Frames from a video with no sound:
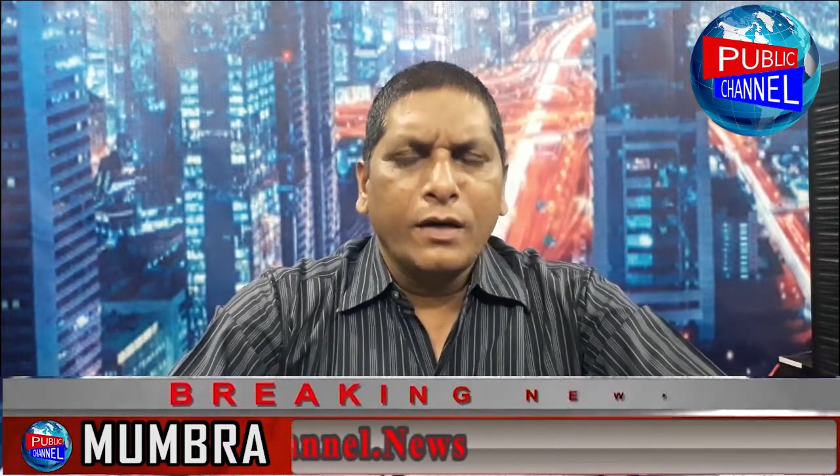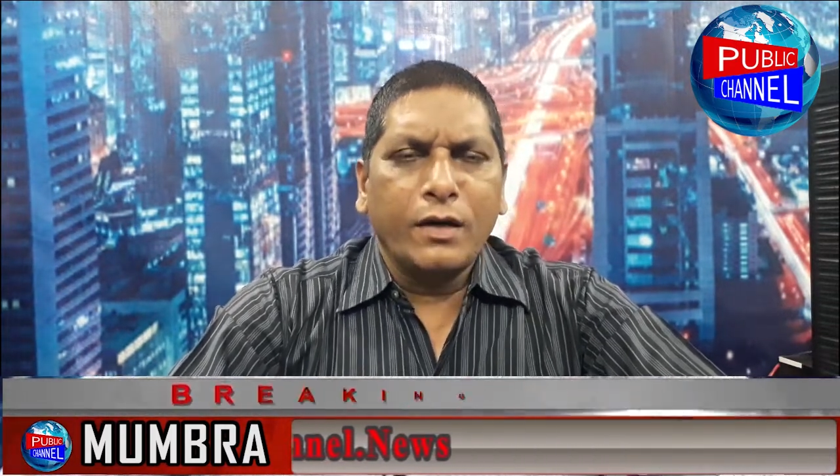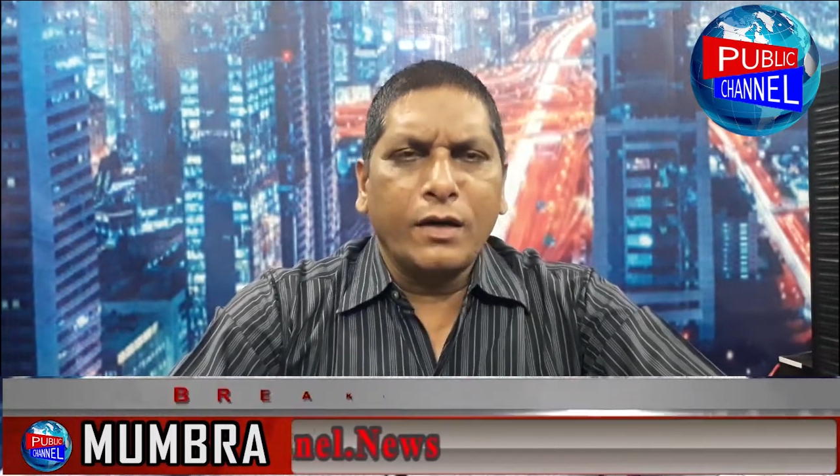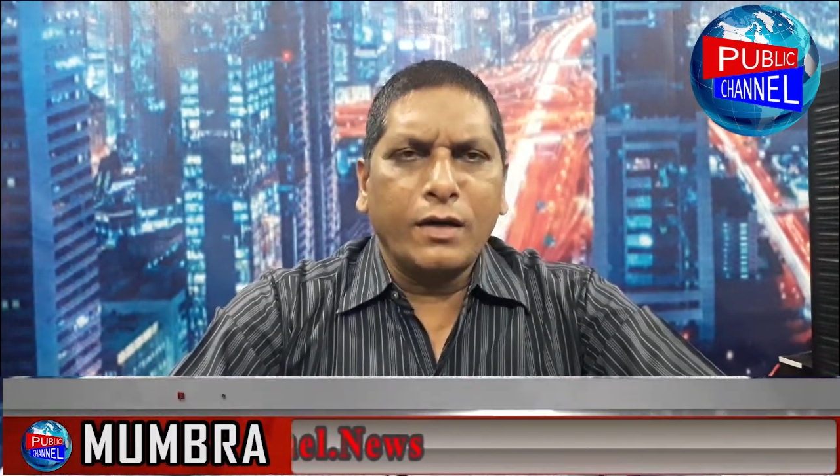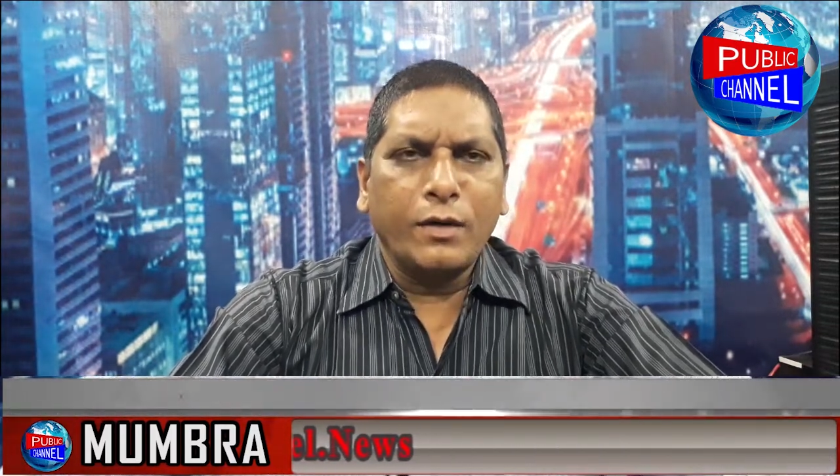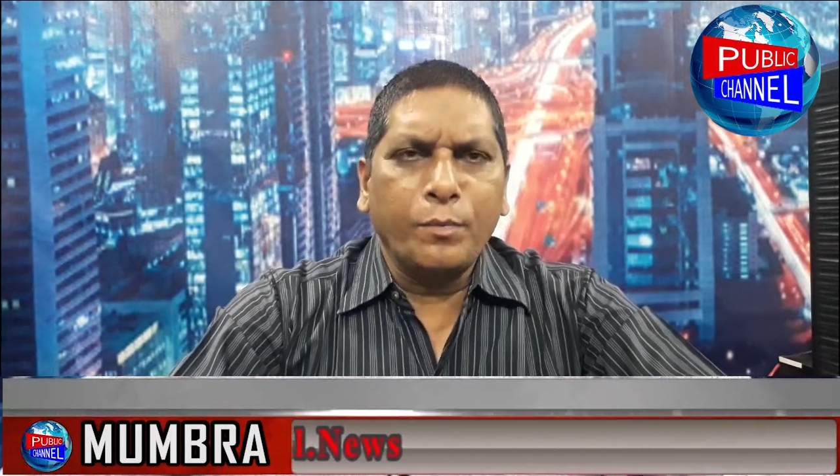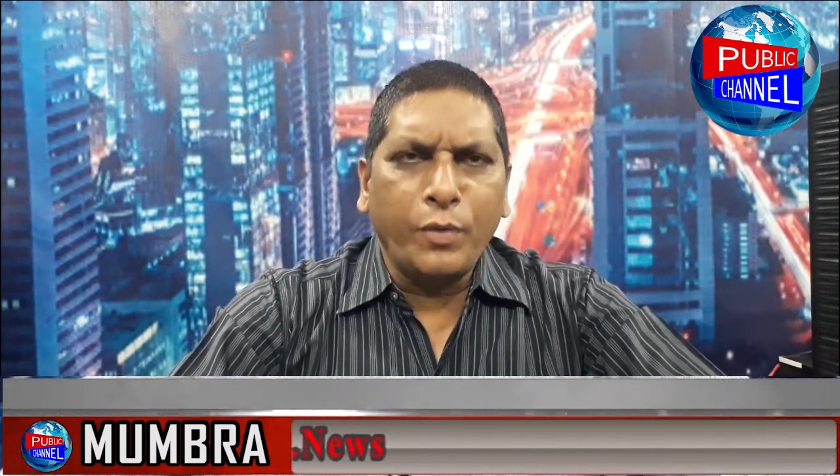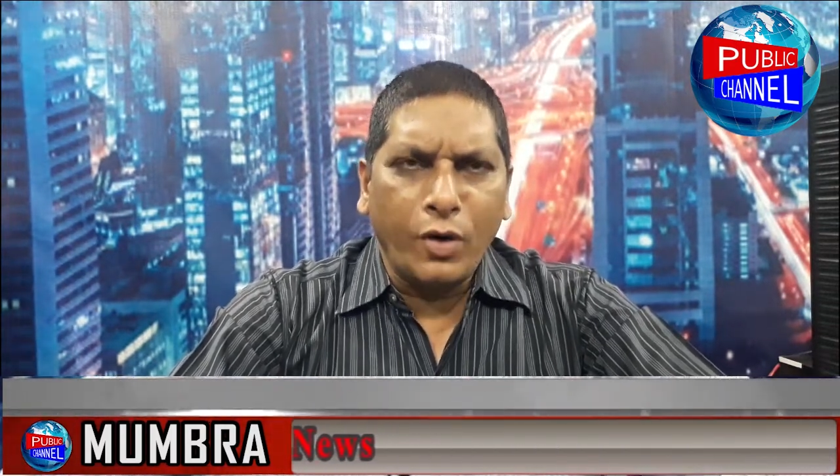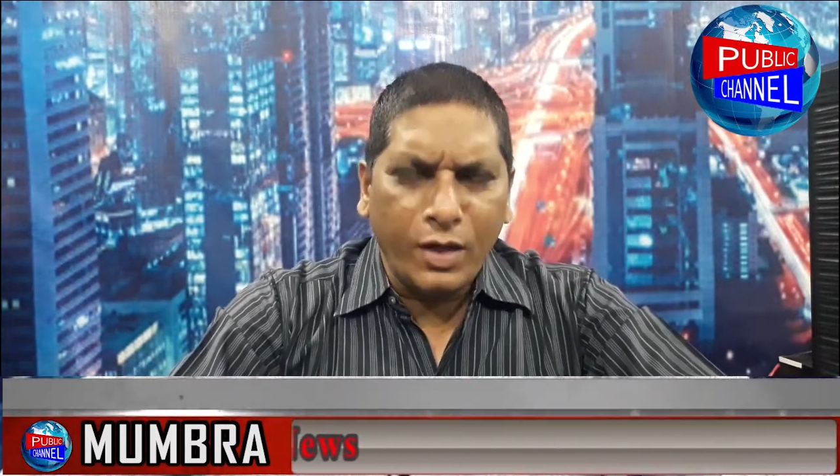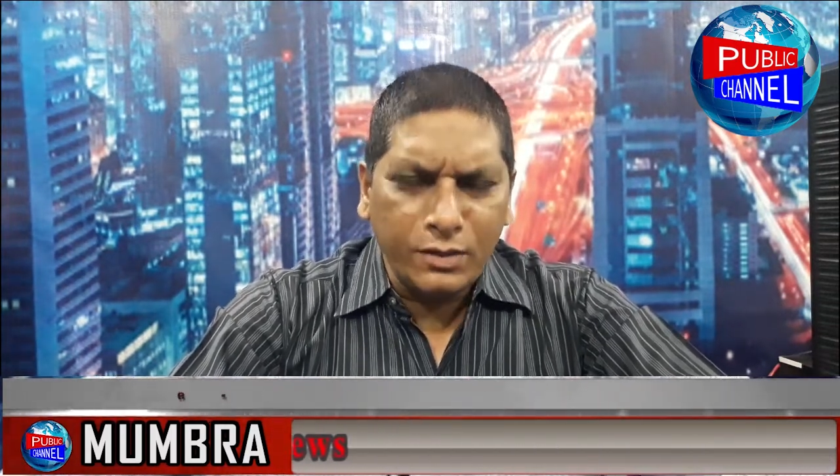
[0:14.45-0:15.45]

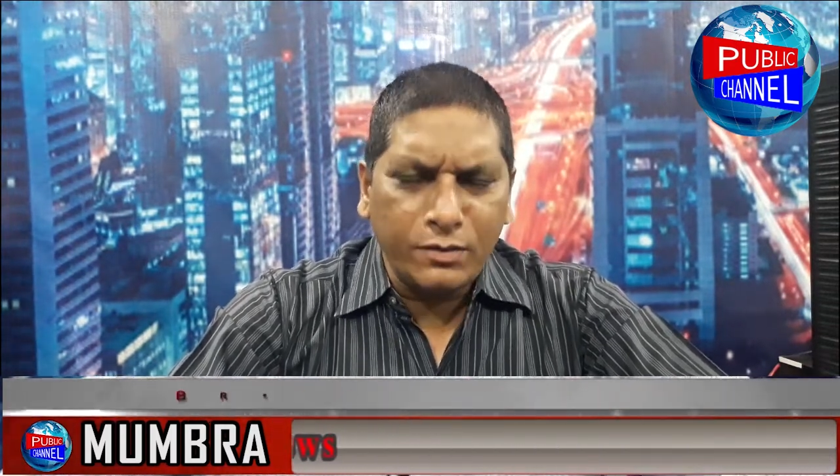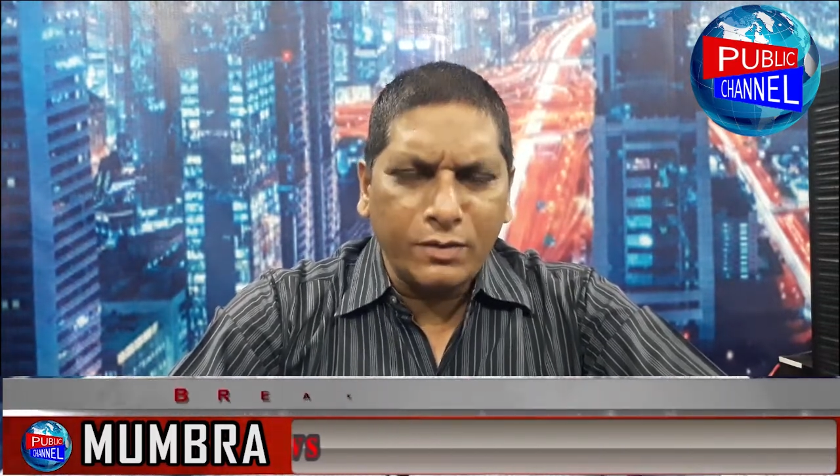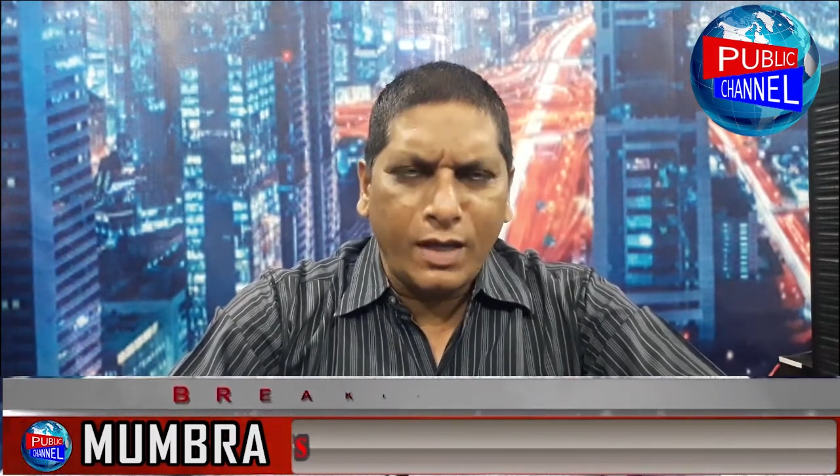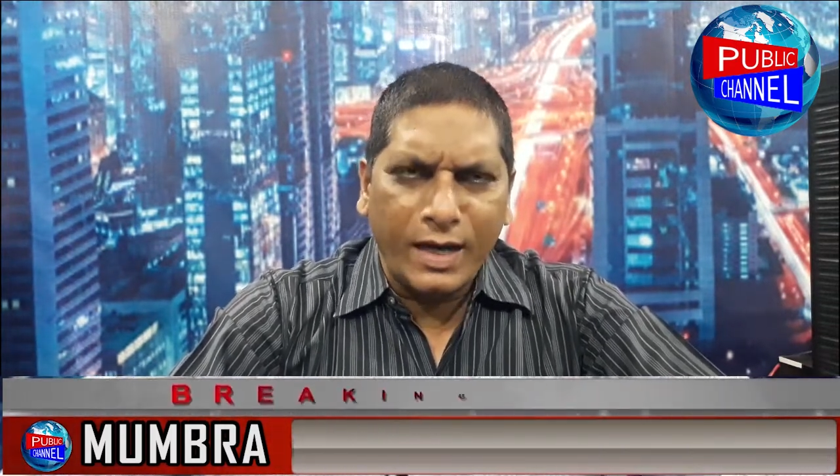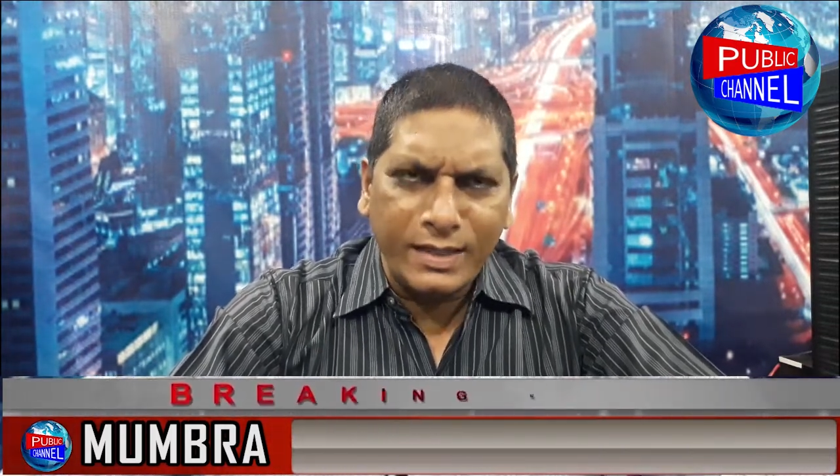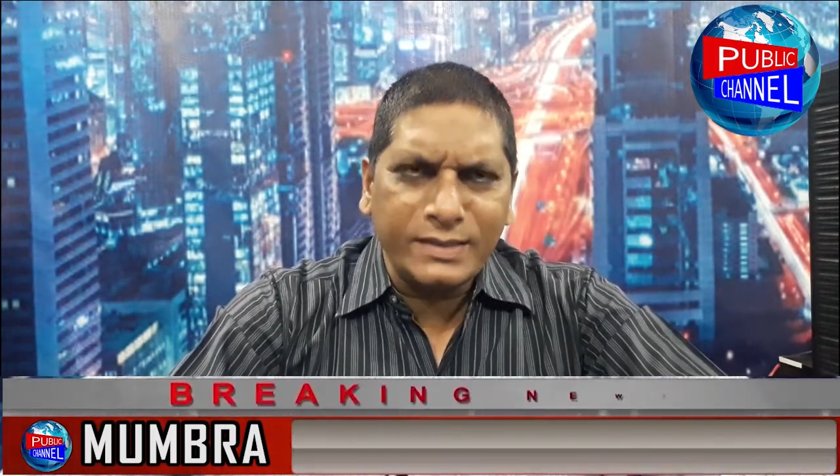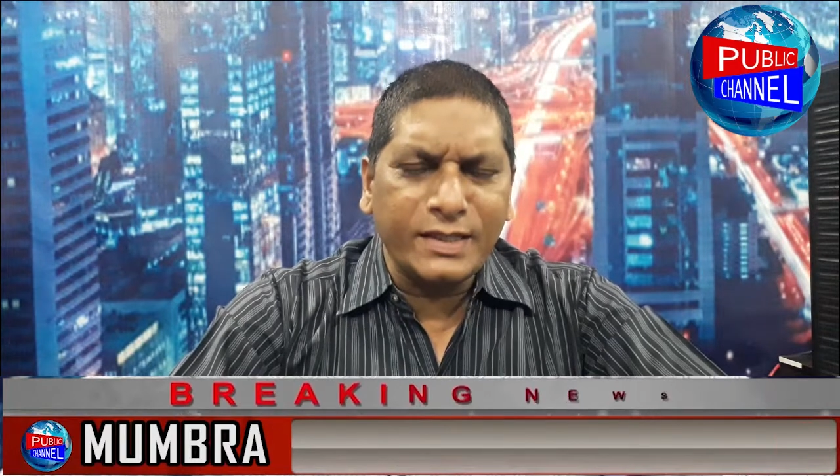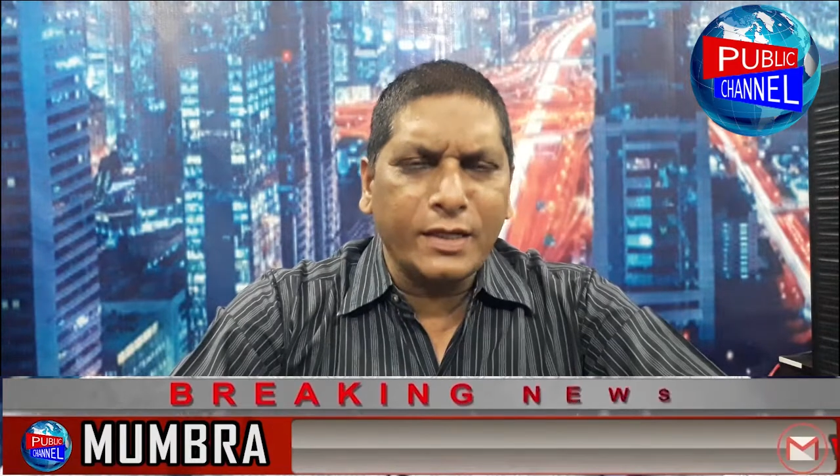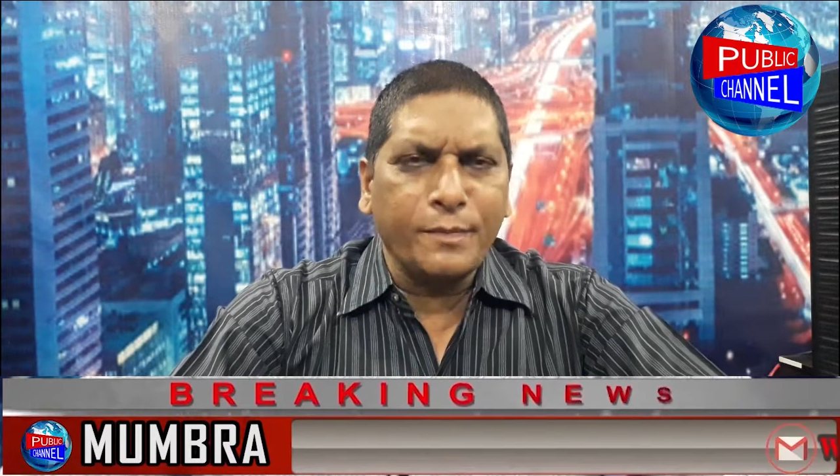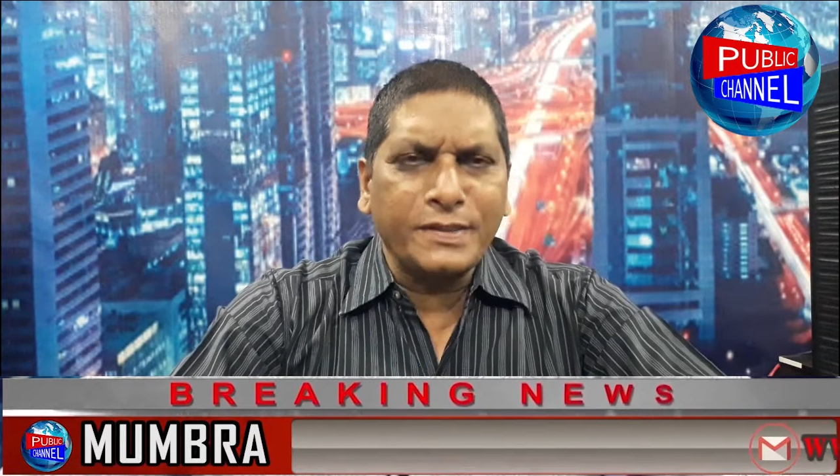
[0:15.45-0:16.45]
बहुत हर
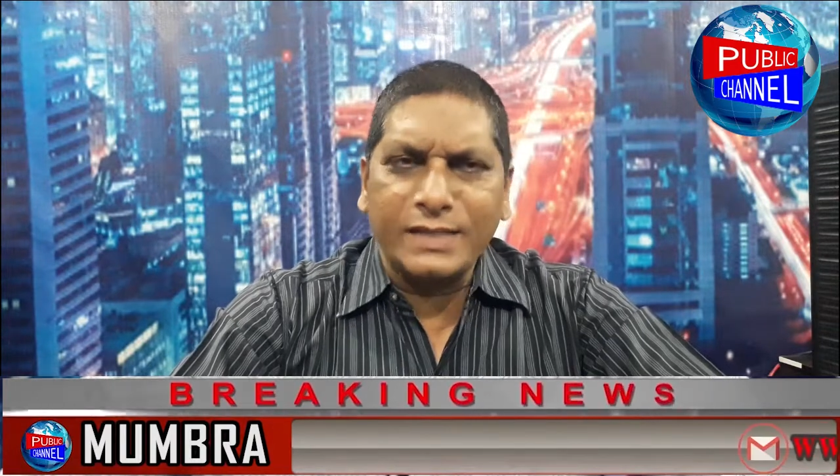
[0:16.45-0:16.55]
जगह पे